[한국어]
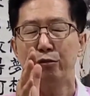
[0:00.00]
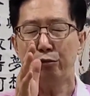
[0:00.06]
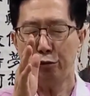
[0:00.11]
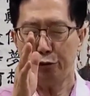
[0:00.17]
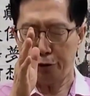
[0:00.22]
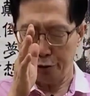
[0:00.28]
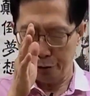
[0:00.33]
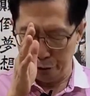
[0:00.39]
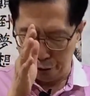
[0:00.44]

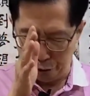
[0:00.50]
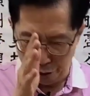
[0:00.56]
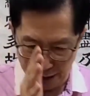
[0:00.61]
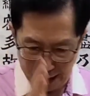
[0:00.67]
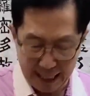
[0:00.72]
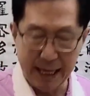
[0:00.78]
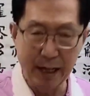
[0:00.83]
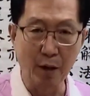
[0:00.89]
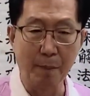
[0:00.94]

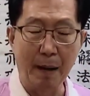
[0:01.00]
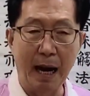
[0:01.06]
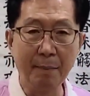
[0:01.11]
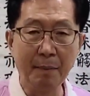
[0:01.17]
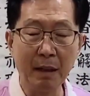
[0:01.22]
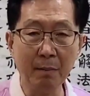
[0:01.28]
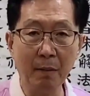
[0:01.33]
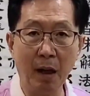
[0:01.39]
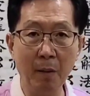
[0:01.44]
꾸준히 해요.
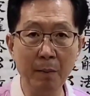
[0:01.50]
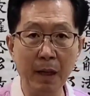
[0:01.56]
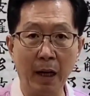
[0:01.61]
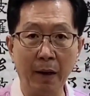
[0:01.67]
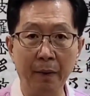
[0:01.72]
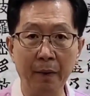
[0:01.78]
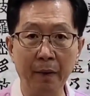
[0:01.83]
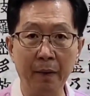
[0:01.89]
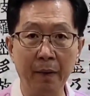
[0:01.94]
마음을
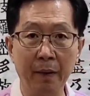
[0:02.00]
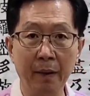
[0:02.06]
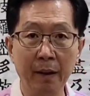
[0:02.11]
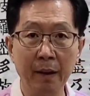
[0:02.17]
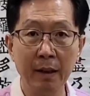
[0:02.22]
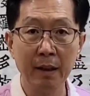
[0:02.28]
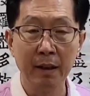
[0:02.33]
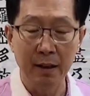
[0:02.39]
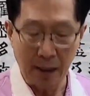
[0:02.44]
먹으면.
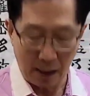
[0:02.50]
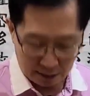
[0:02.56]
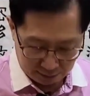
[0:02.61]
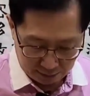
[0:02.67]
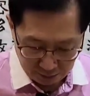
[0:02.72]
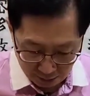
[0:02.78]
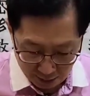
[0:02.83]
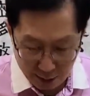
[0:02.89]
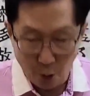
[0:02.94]

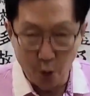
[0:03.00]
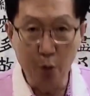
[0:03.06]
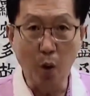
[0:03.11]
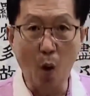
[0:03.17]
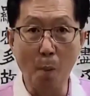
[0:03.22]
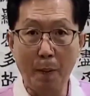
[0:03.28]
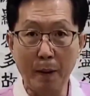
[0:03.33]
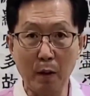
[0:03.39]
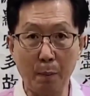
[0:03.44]
그러니까 그 어려운
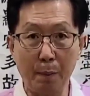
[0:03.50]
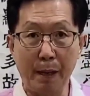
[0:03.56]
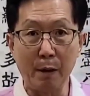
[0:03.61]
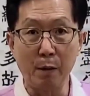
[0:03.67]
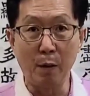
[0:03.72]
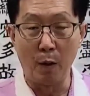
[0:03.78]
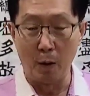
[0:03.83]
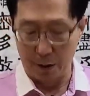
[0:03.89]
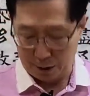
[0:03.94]
똥배도
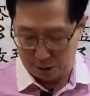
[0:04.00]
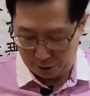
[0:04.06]
뺐고